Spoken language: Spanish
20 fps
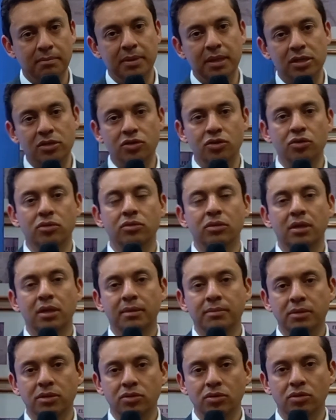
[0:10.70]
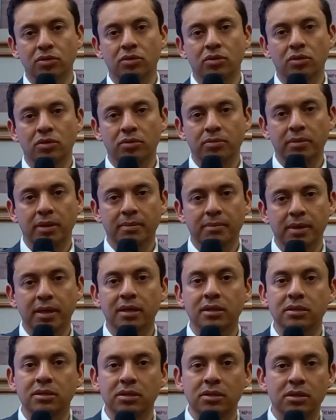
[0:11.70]
versión de la misión Colombia
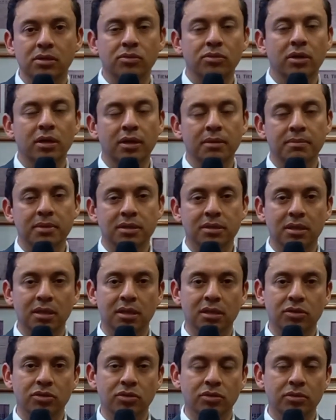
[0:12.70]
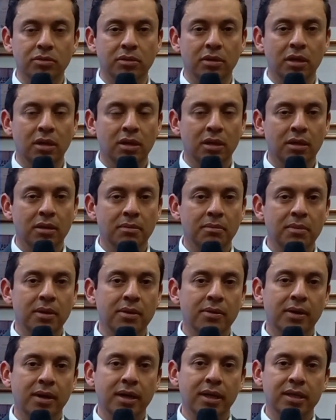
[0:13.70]
Envejece, una investigación
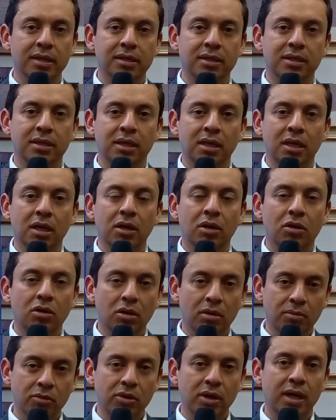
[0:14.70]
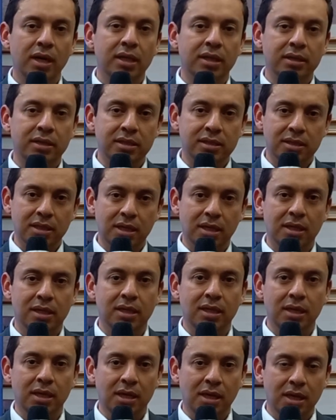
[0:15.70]
viva, es cómo
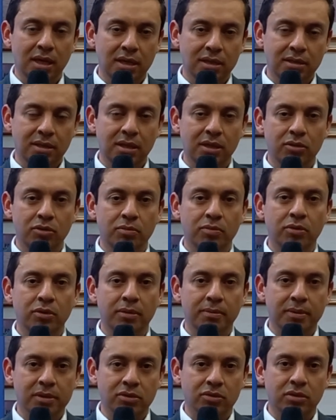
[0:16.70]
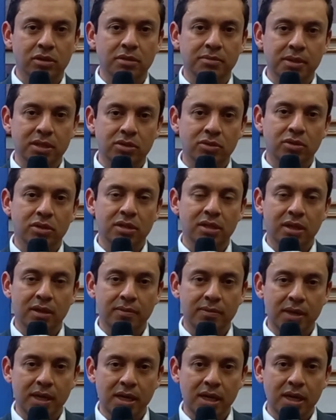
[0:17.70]
garantizar que este grupo de personas mayores
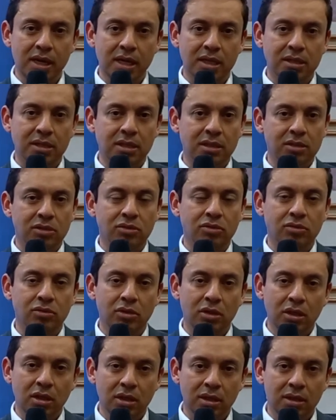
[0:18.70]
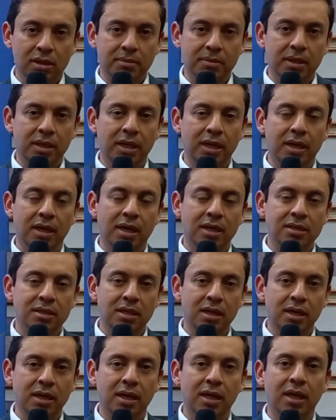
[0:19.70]
que vienen a ascenso de manera
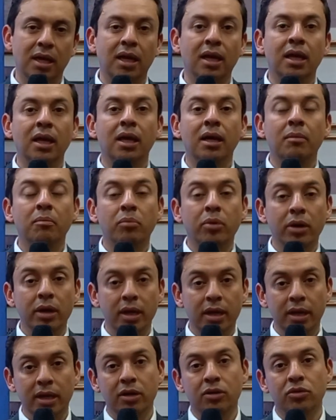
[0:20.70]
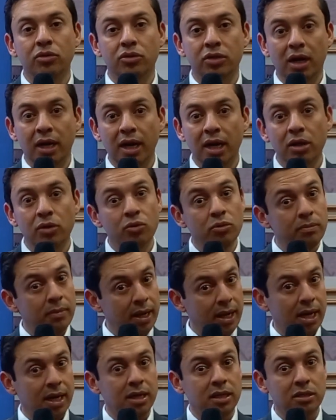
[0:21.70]
acelerada puedan encontrar algún
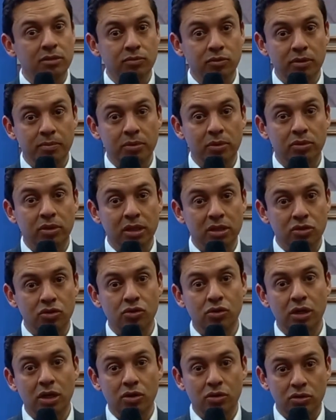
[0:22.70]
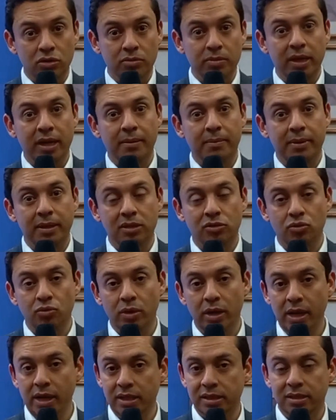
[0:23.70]
mecanismo de protección económica para su
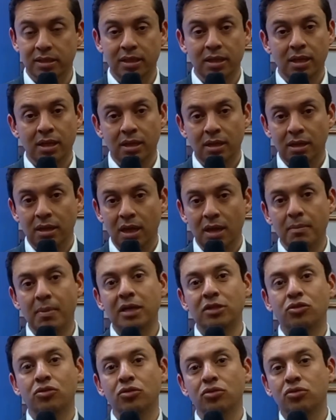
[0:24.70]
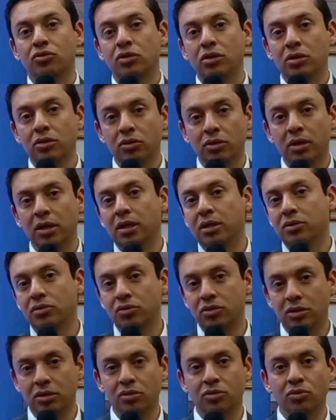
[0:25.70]
vejez. El más conocido de
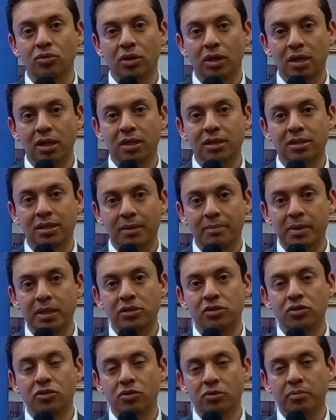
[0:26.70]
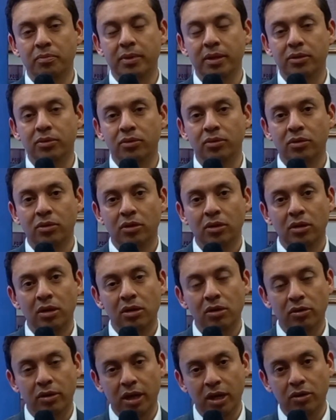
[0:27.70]
ellos sin duda es la pensión, pero
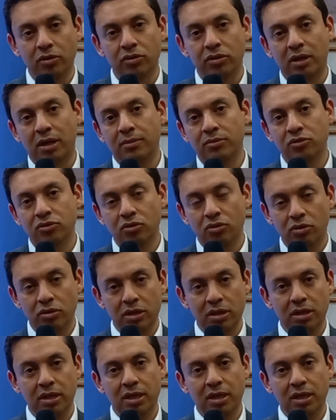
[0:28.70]
lo que encontramos hoy en